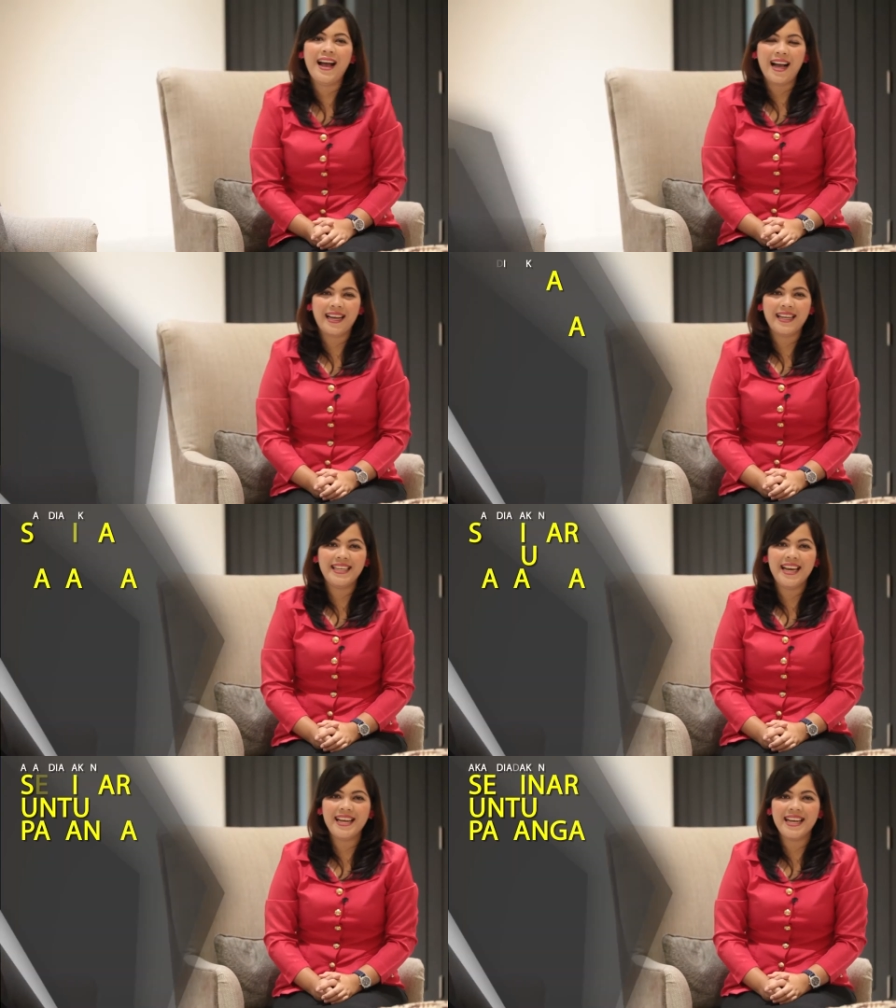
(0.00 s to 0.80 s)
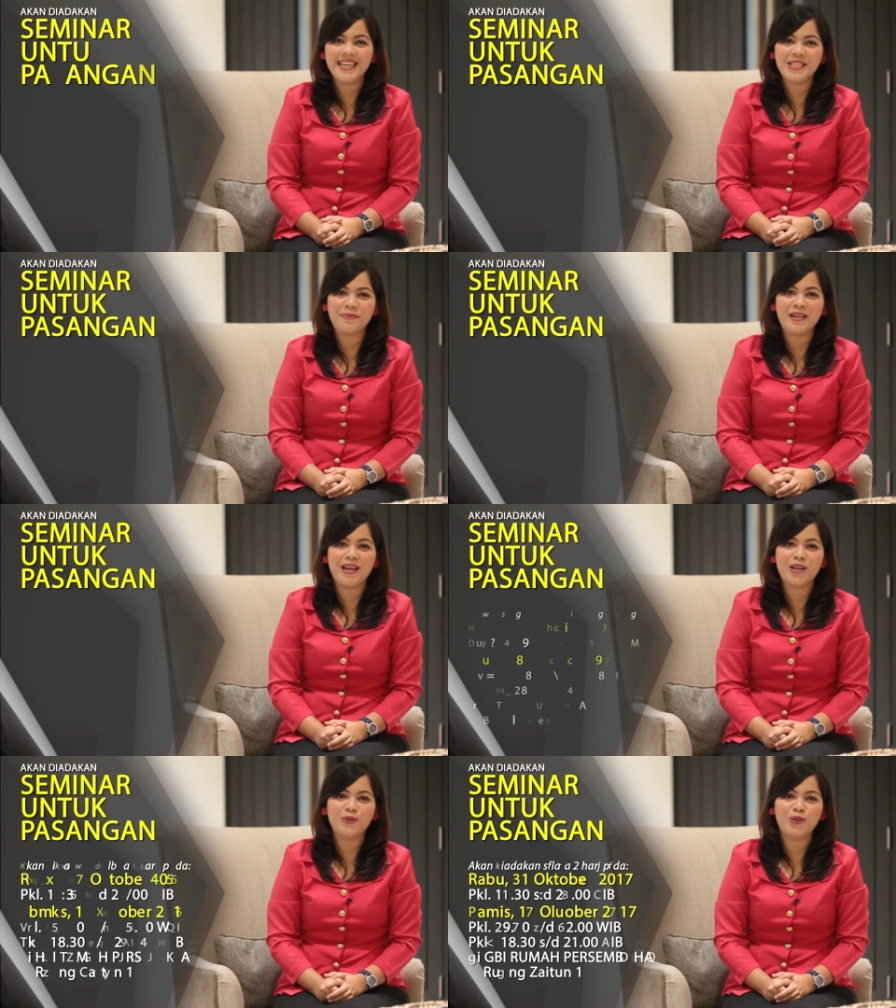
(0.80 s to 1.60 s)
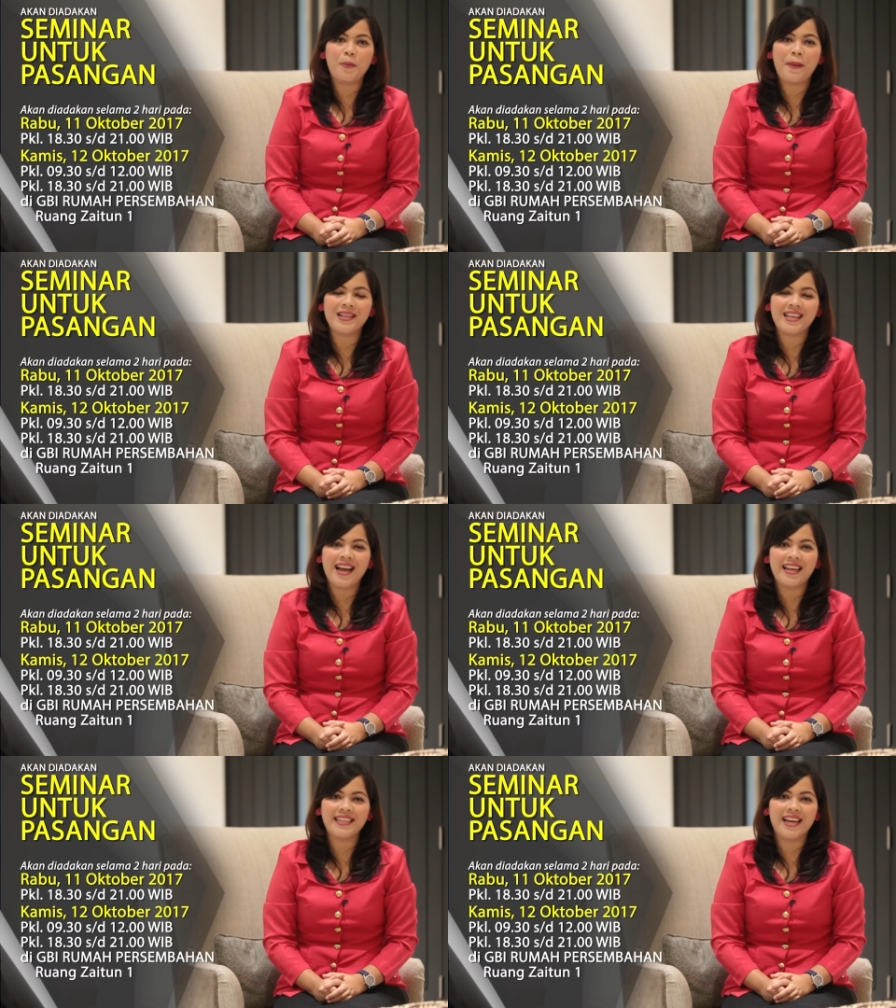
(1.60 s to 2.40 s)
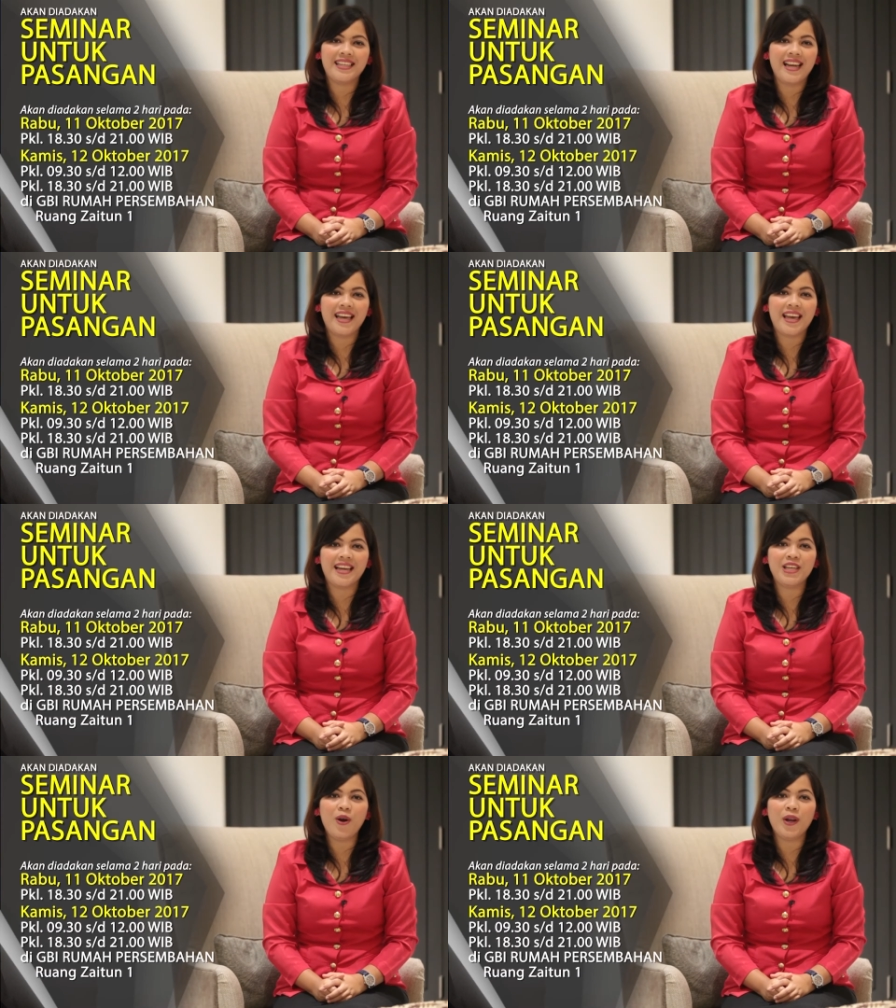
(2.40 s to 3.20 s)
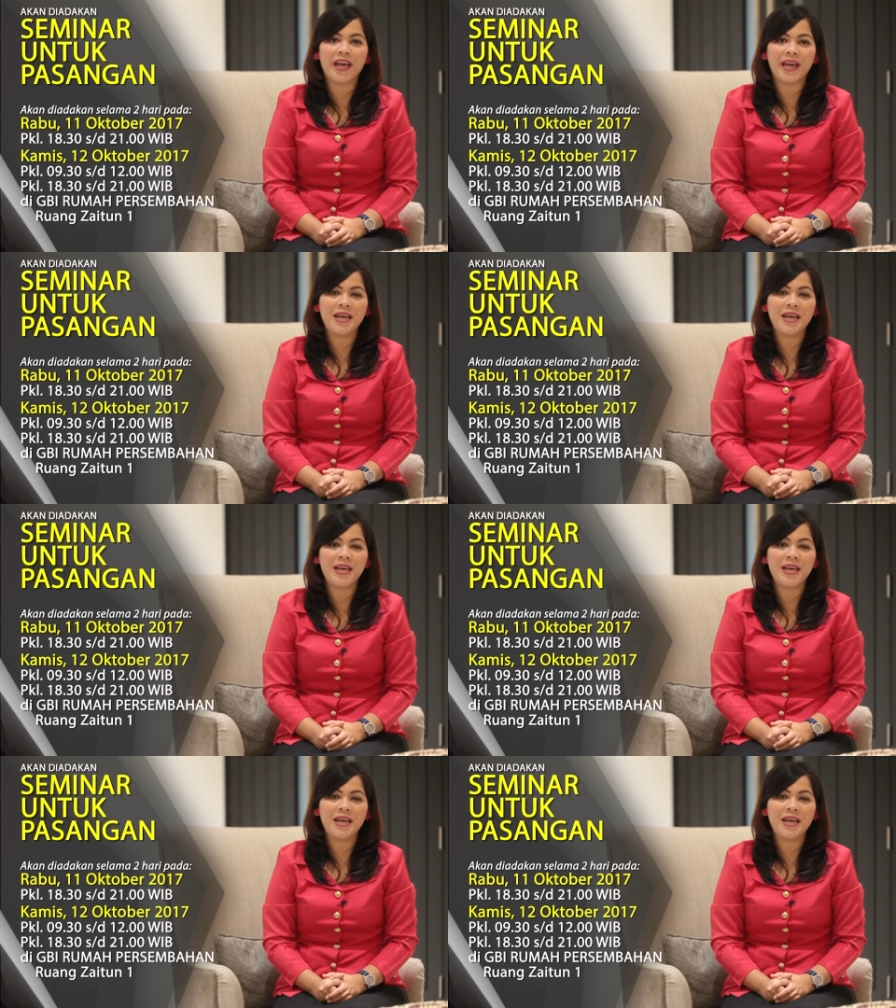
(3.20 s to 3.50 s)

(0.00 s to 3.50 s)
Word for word: Akan diadakan seminar untuk pasangan yang dilayani oleh